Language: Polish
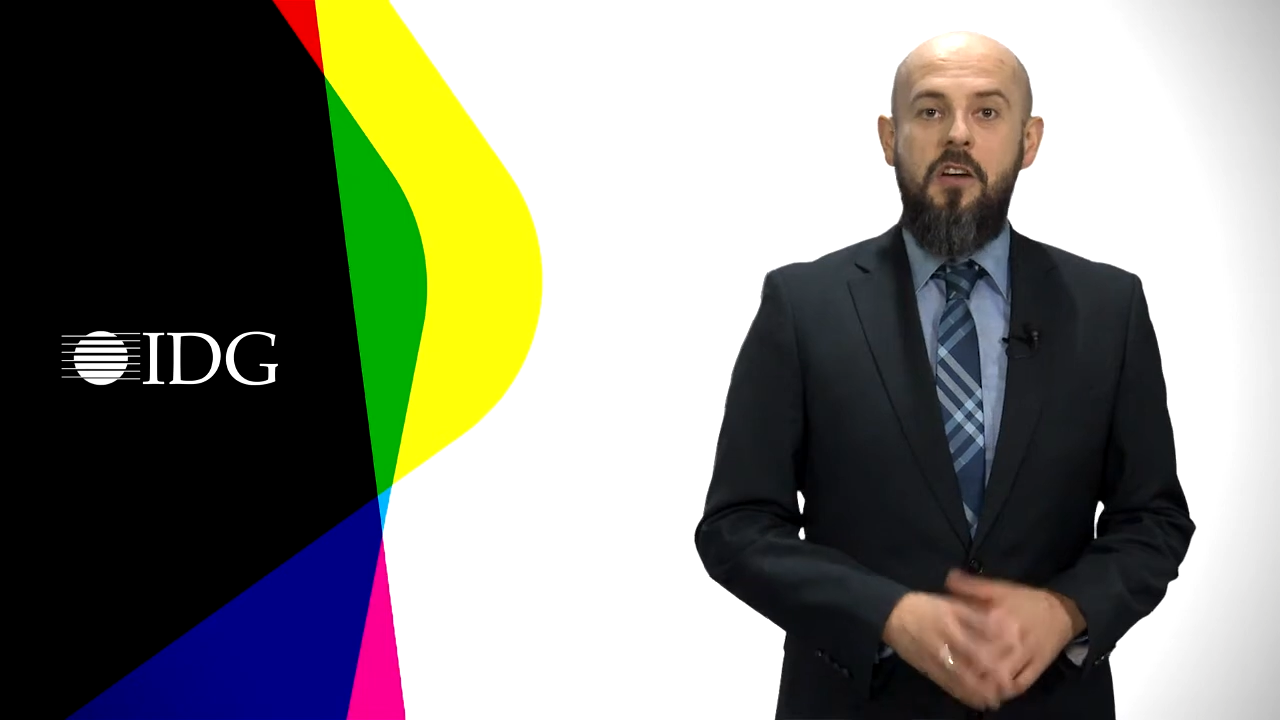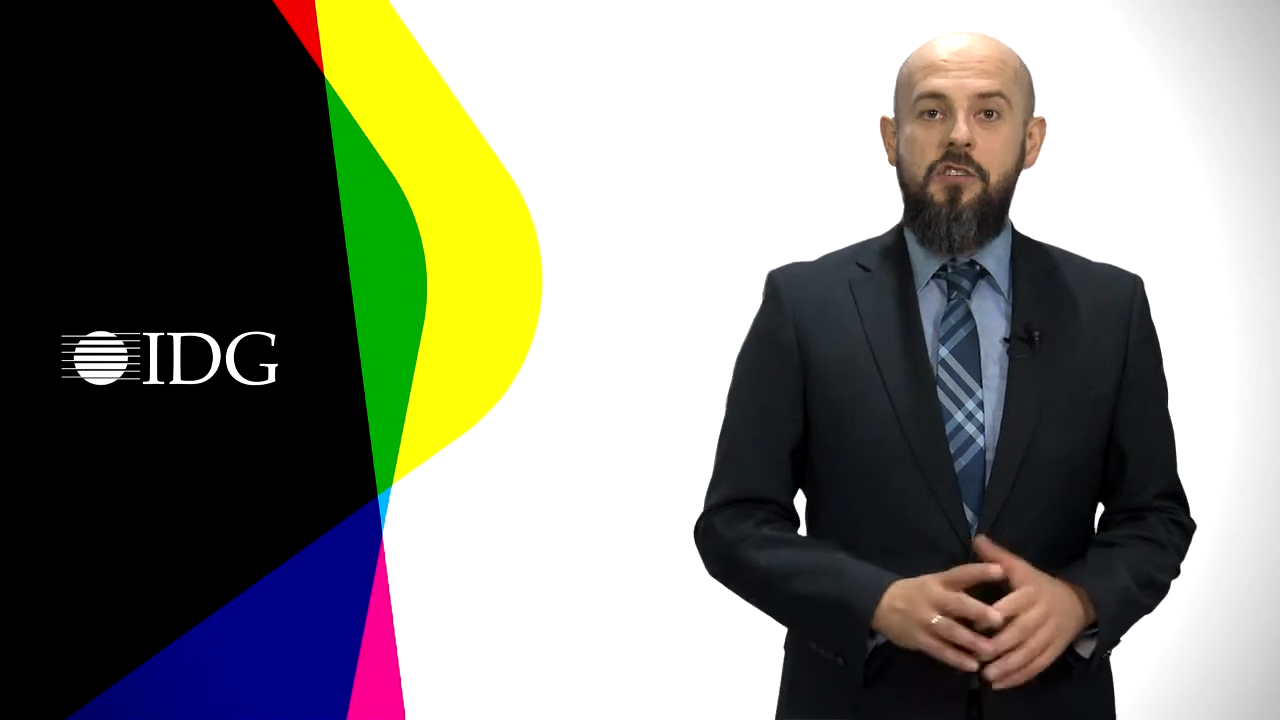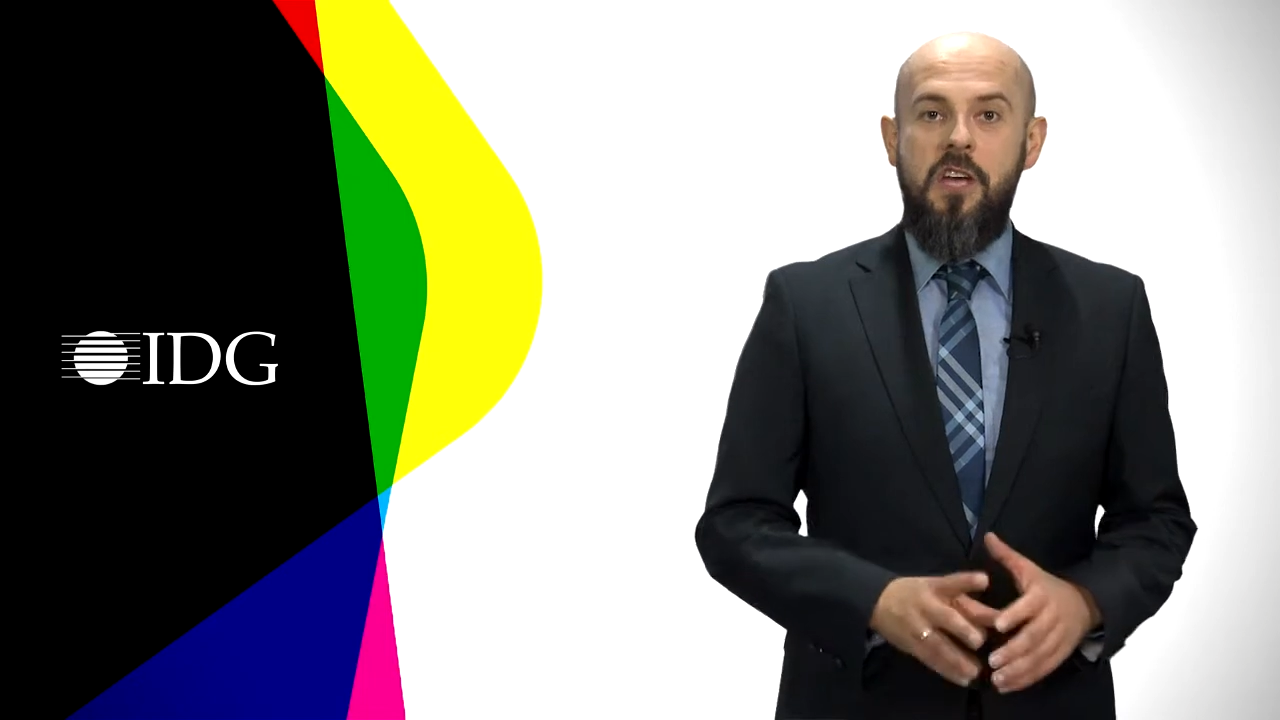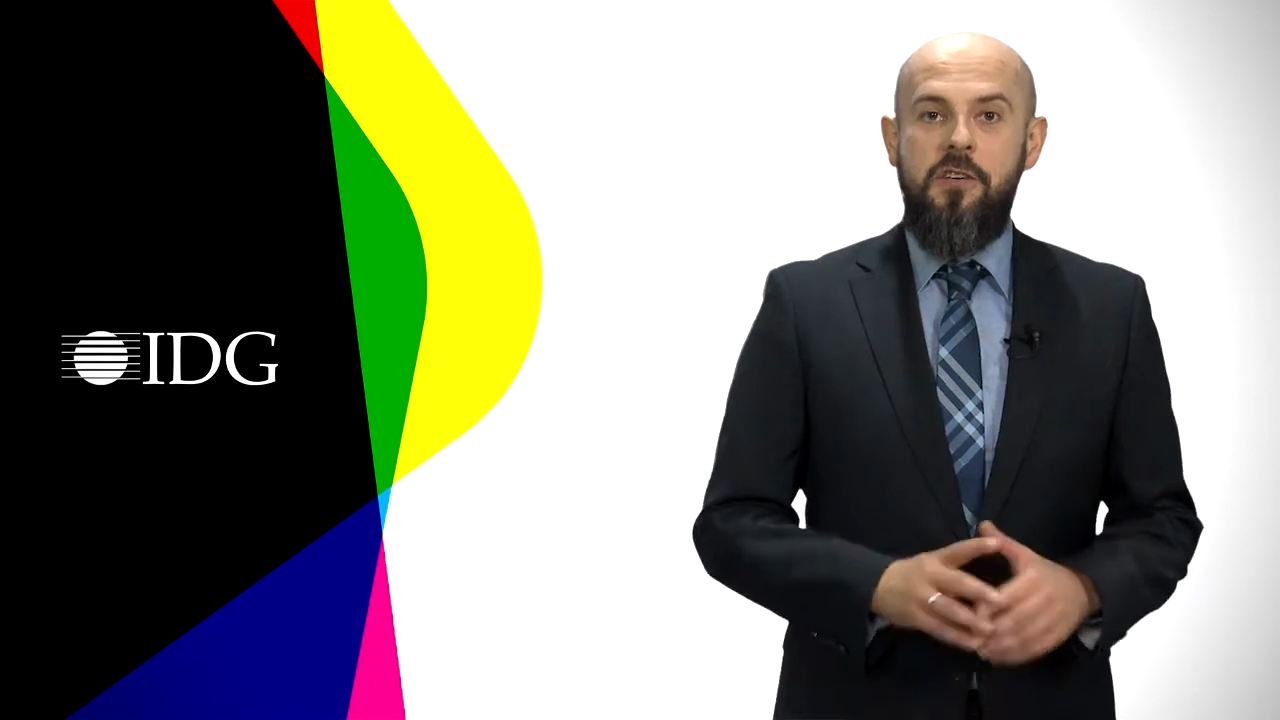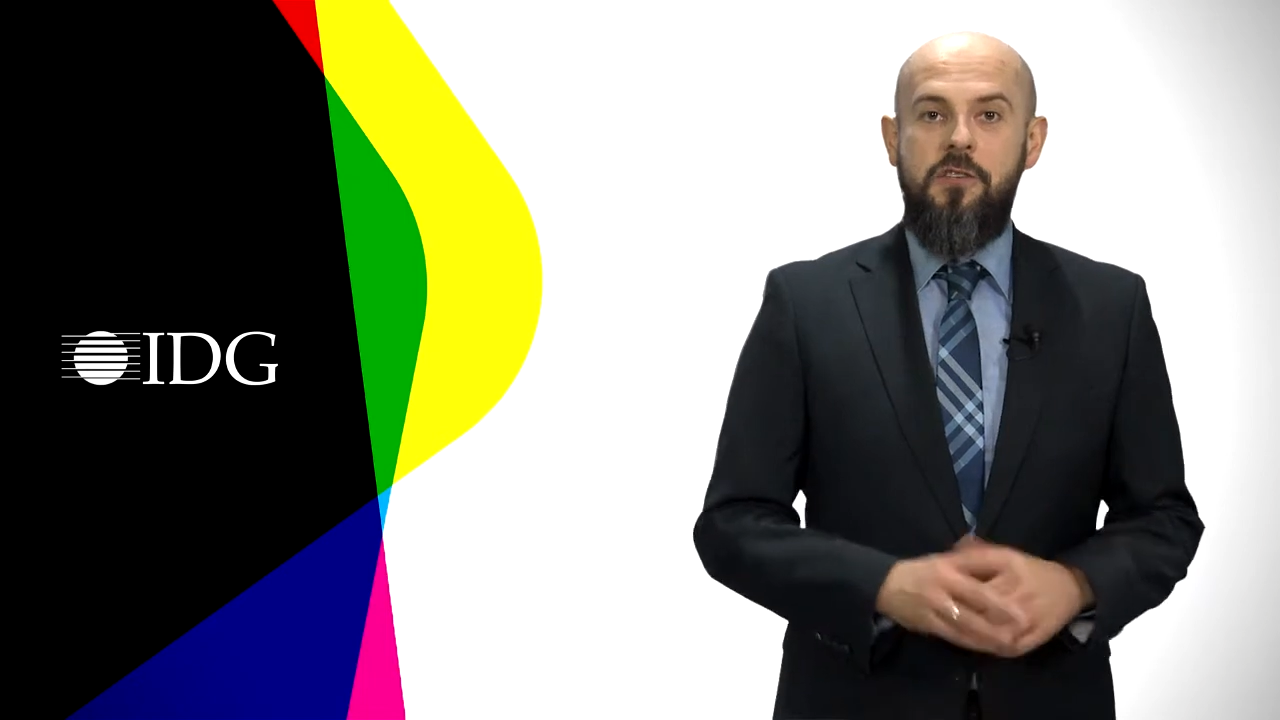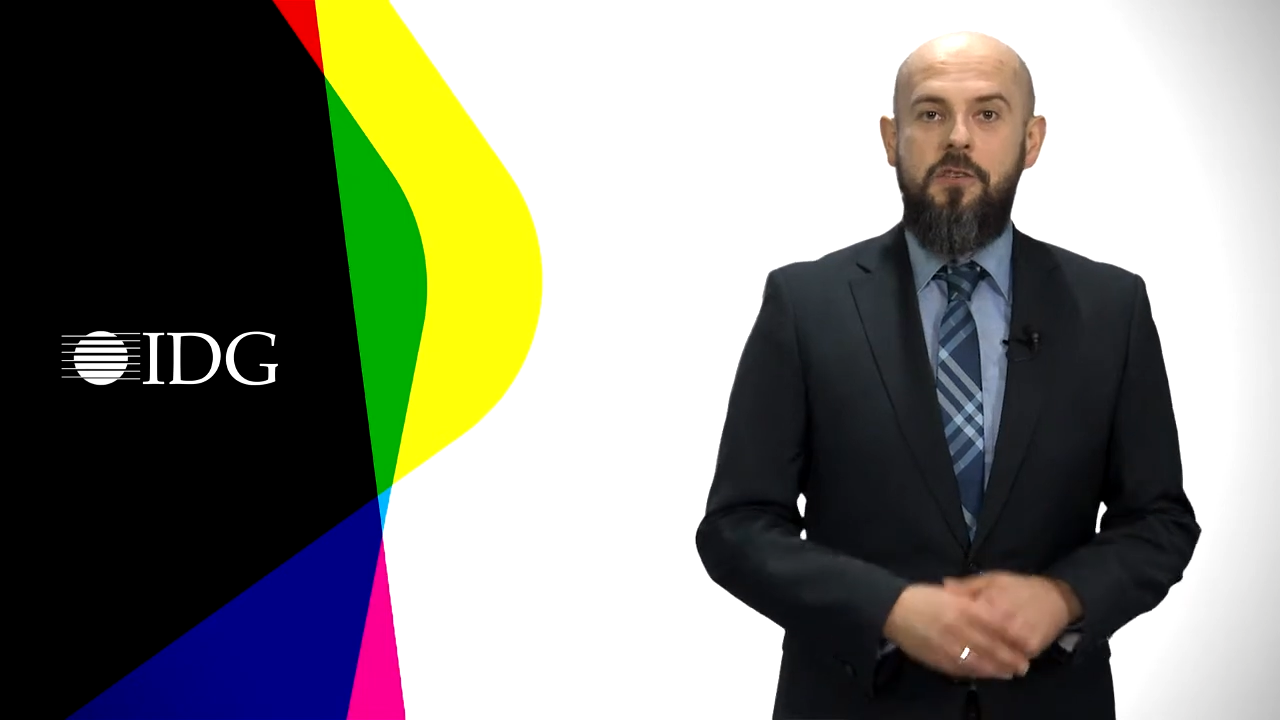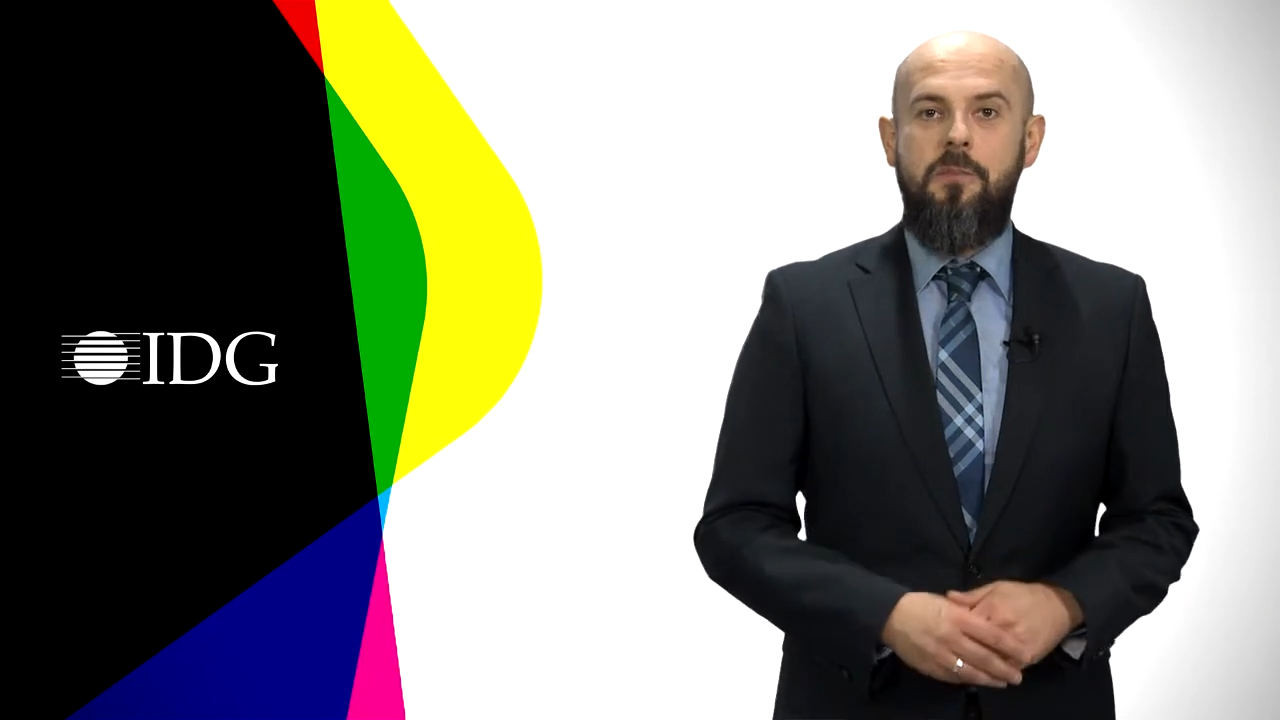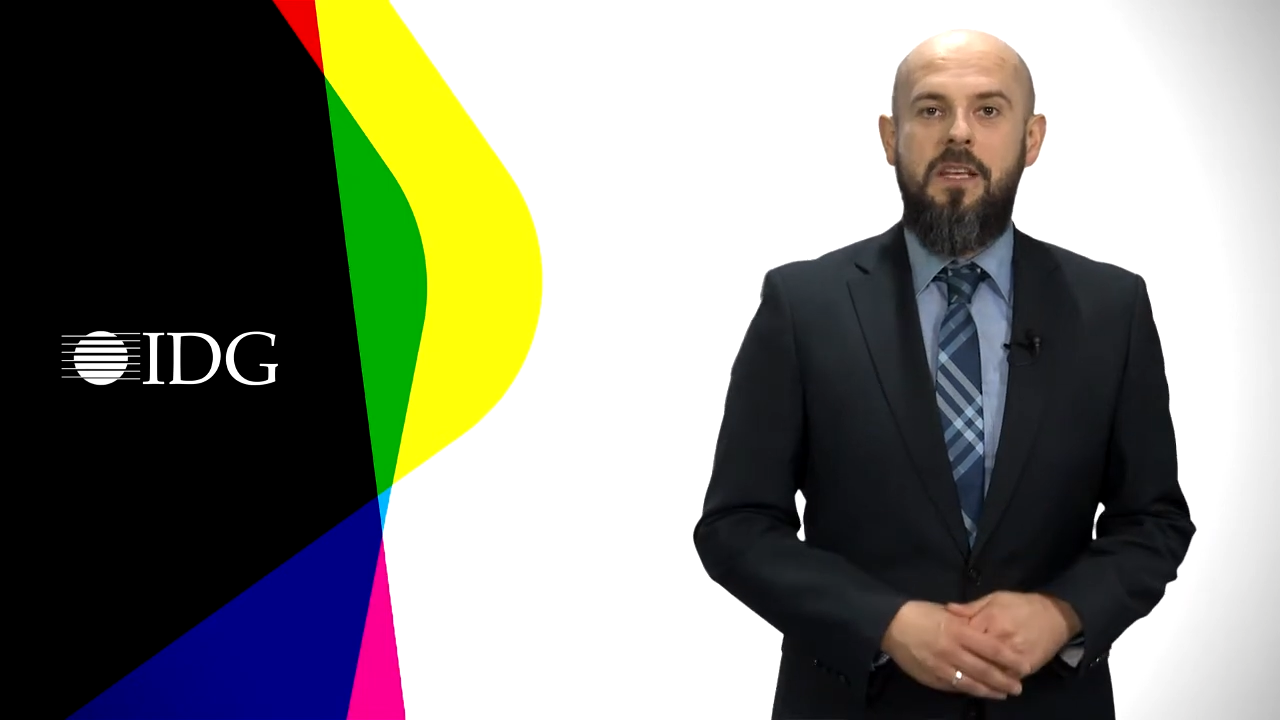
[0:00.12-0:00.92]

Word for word: Cześć,